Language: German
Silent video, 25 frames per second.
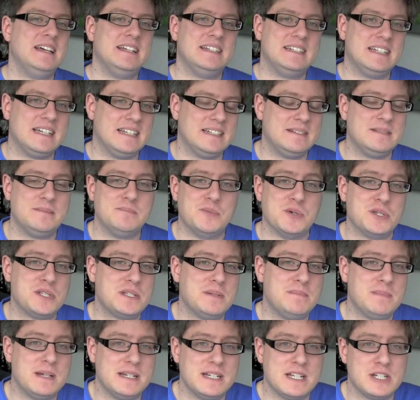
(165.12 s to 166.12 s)
dann
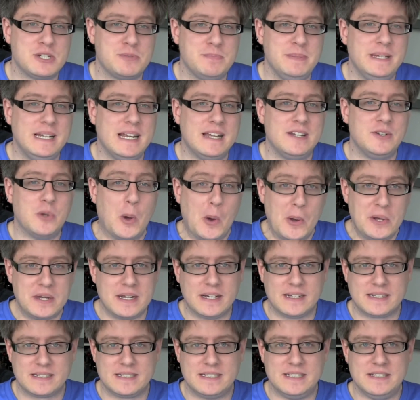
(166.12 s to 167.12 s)
musste man das Spiel erneut
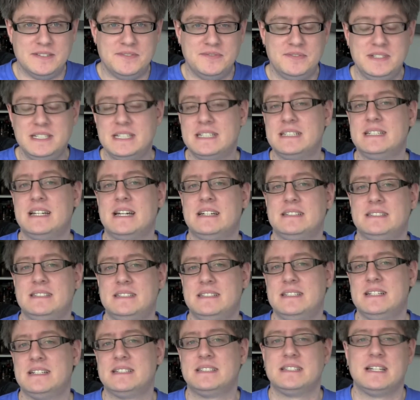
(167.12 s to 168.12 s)
aktivieren,
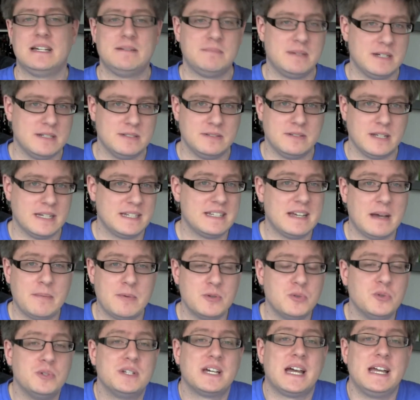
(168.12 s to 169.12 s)
hatte das aber, hatte
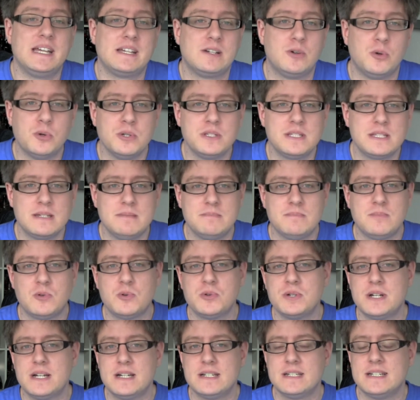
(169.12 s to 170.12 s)
aber nur drei kurz im
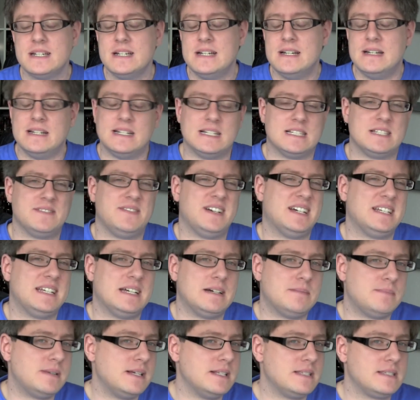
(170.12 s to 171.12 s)
Monat. Das war
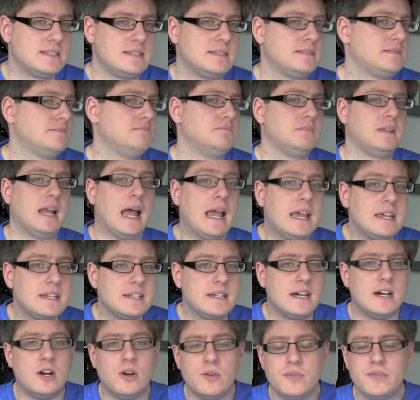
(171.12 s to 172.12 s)
damals ein
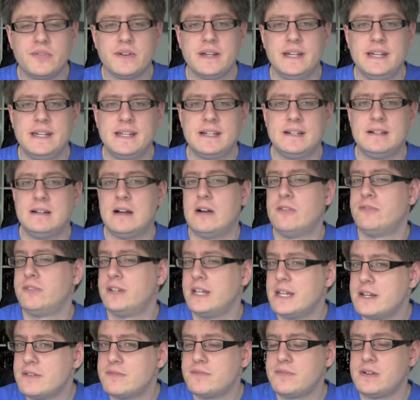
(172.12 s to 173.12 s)
leichter Aufreger. Auf
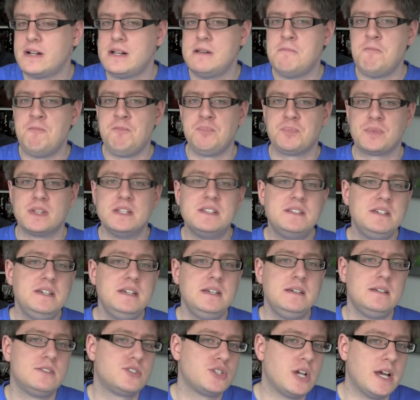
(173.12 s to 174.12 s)
jeden Fall,
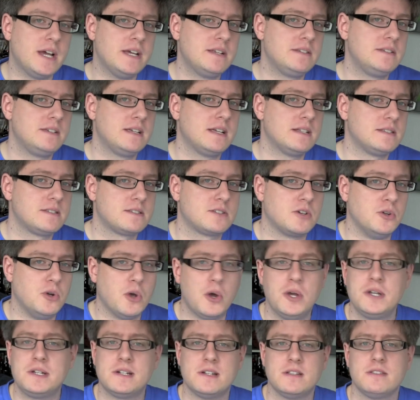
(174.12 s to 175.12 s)
die scheinen jetzt
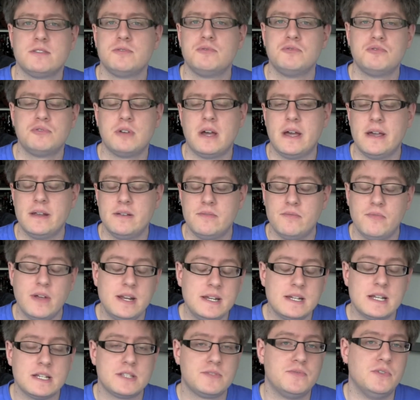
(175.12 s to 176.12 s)
geläutert zu sein,
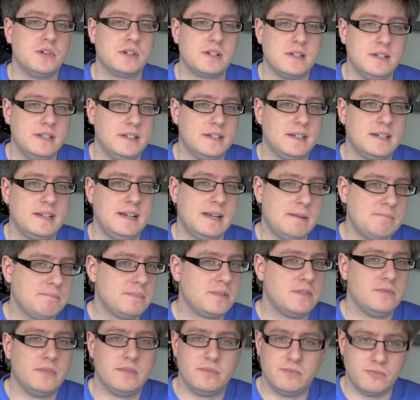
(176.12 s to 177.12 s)
wenn das wirklich
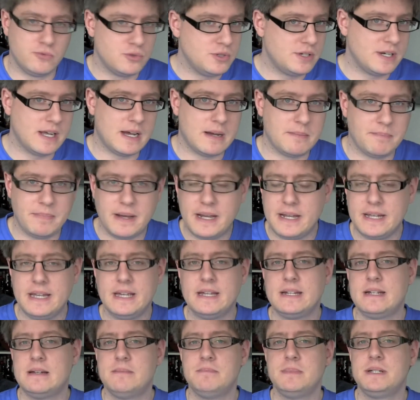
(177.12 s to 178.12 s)
klappt wunderbar
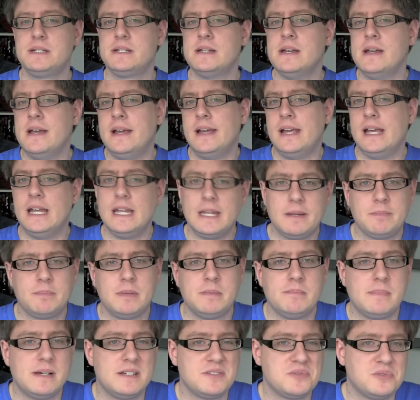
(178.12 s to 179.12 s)
her damit. Ich
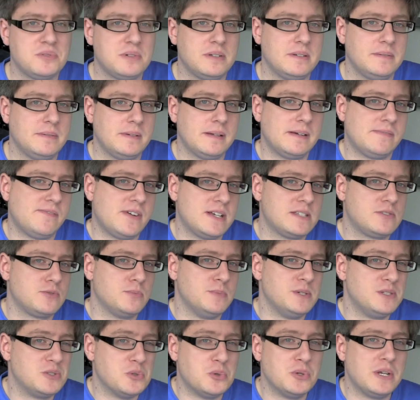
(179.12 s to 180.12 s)
bin mal so, da war
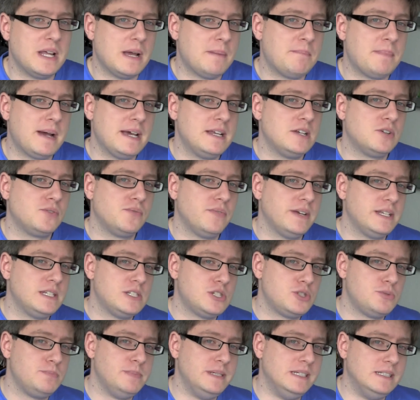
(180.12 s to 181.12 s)
sowieso der Meinung, wenn
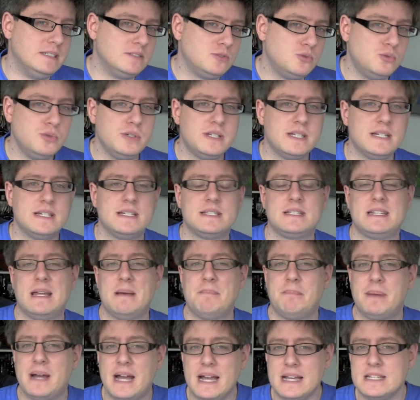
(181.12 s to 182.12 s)
ein Spiel gut ist,
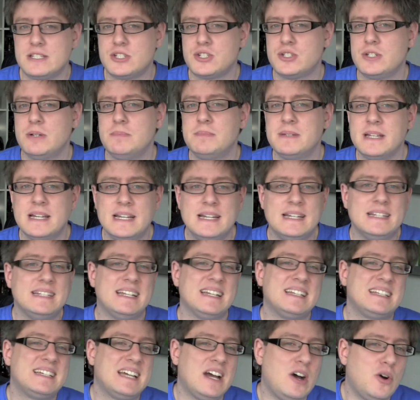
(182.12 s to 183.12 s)
der Preis stimmt,
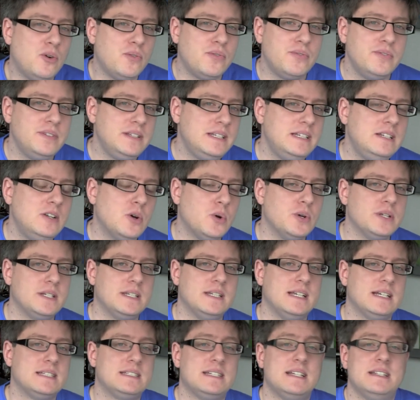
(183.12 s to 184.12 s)
dann kaufen die
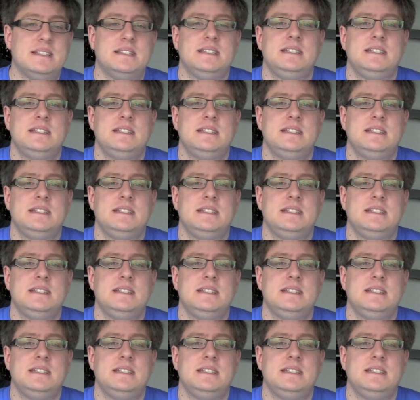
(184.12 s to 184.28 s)
Leute das. Dann